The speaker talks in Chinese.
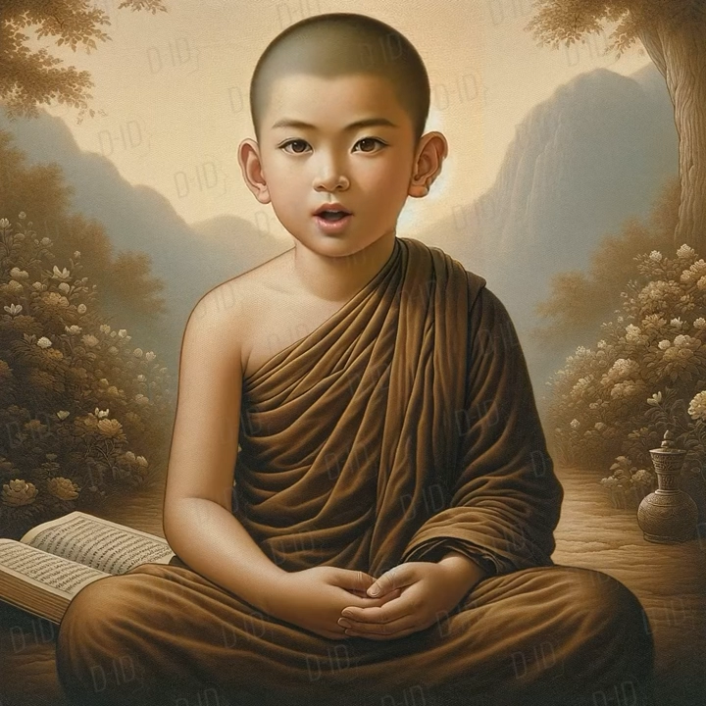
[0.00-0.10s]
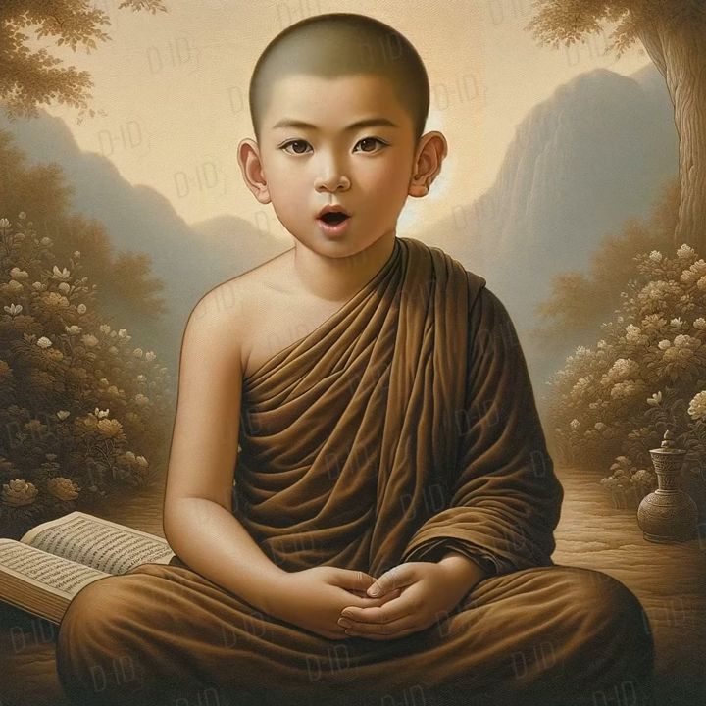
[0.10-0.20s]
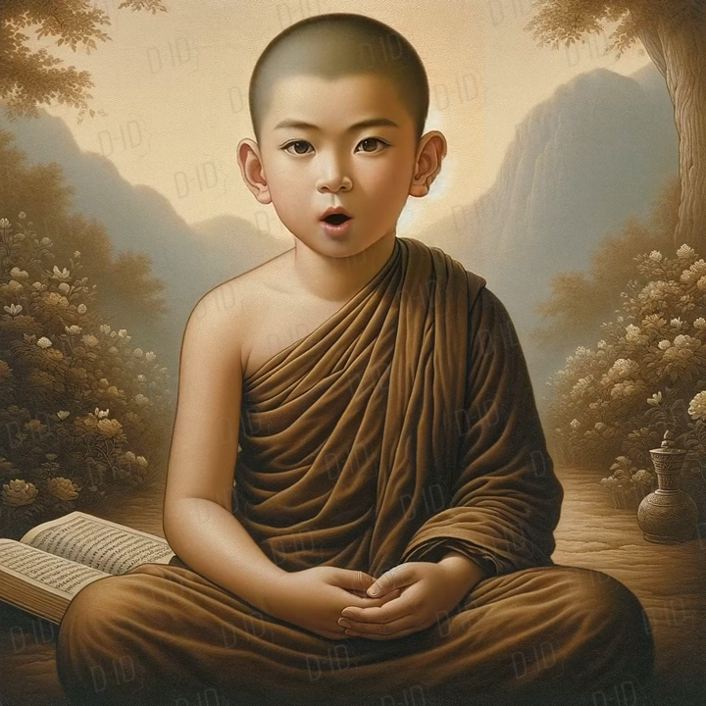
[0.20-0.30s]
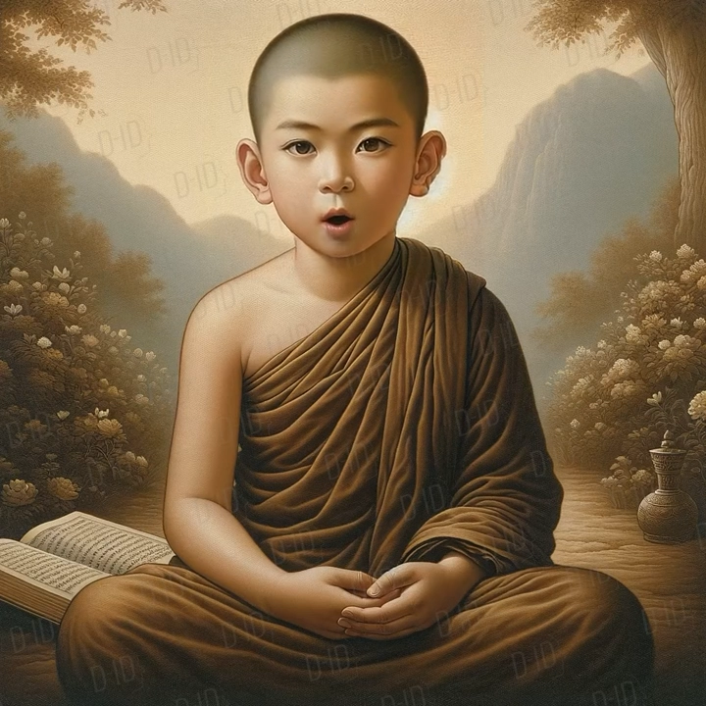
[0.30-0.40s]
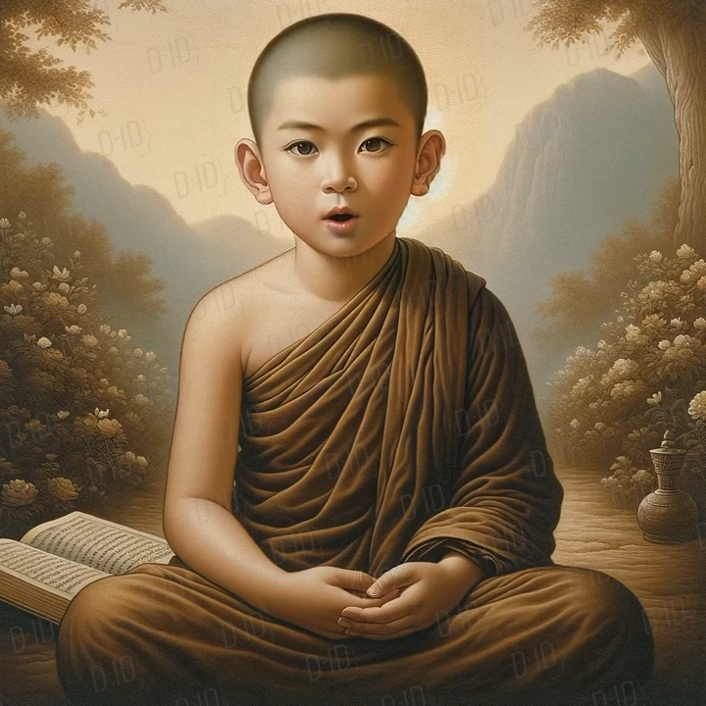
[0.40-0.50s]
的
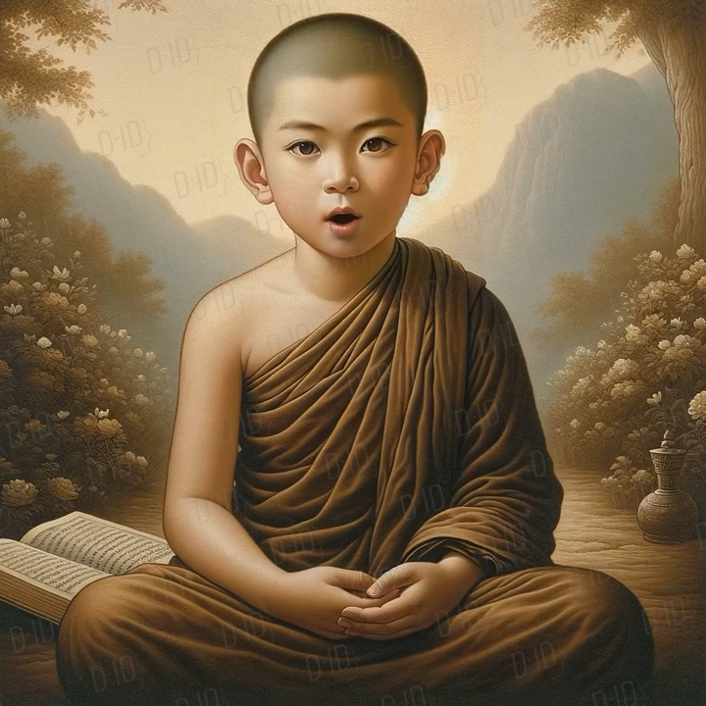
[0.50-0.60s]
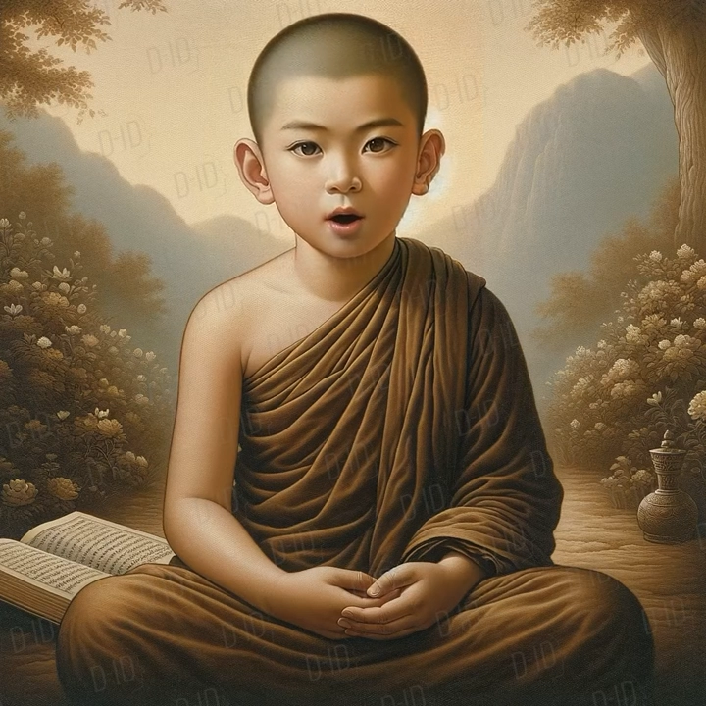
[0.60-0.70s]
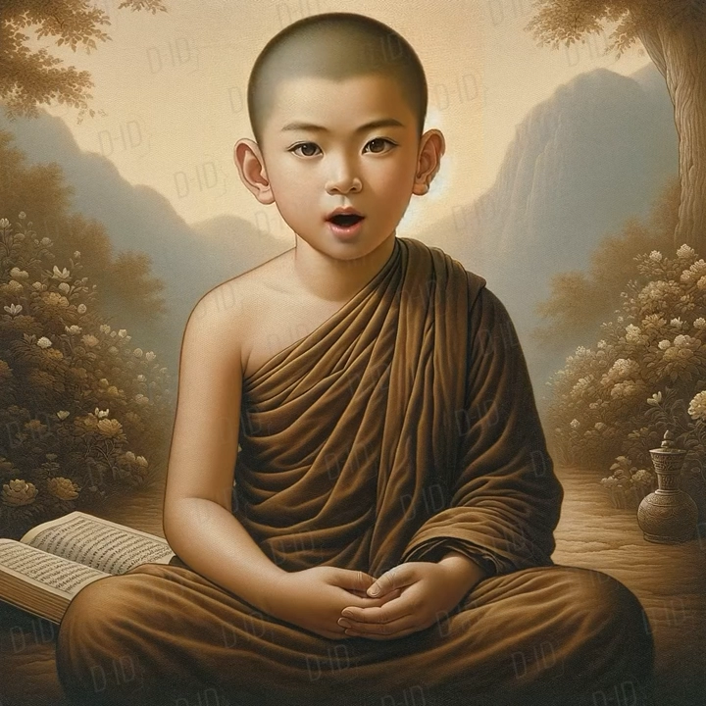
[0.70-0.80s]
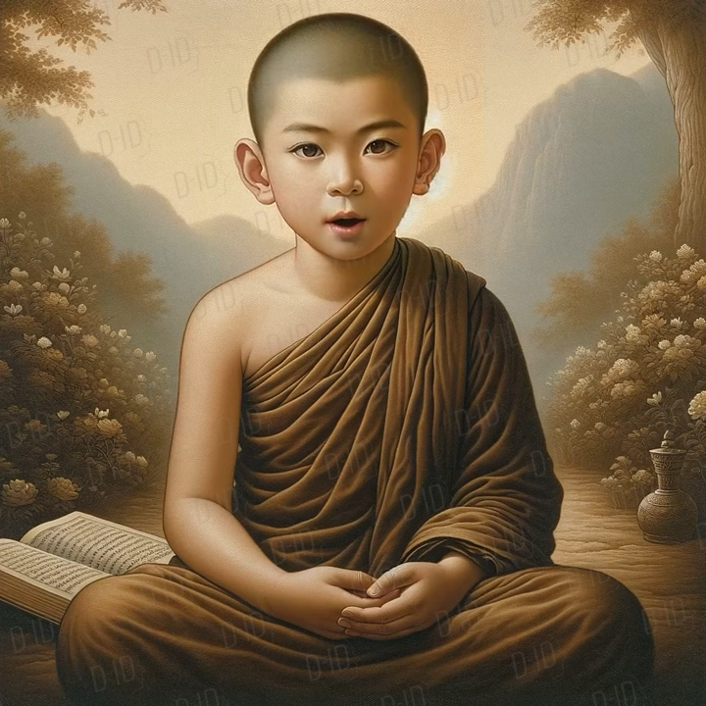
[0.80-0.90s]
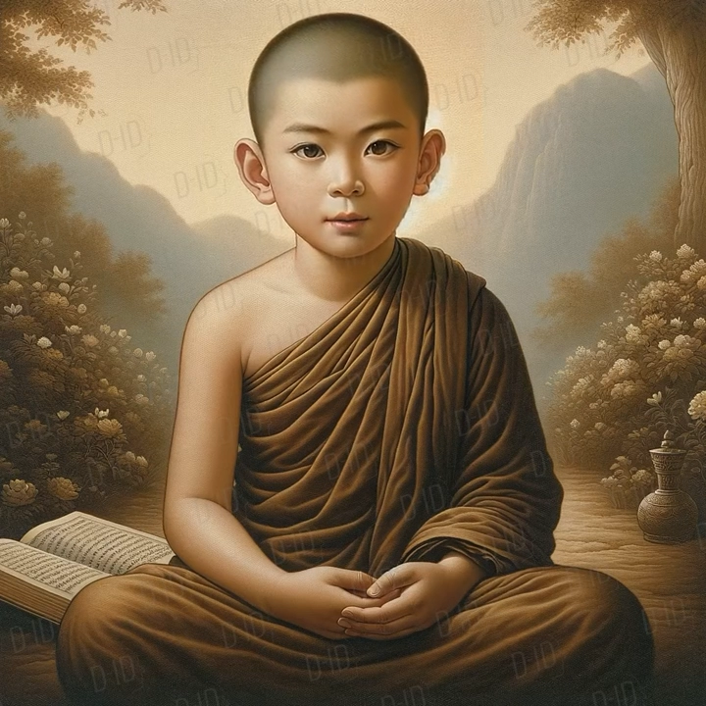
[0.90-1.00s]
生活中，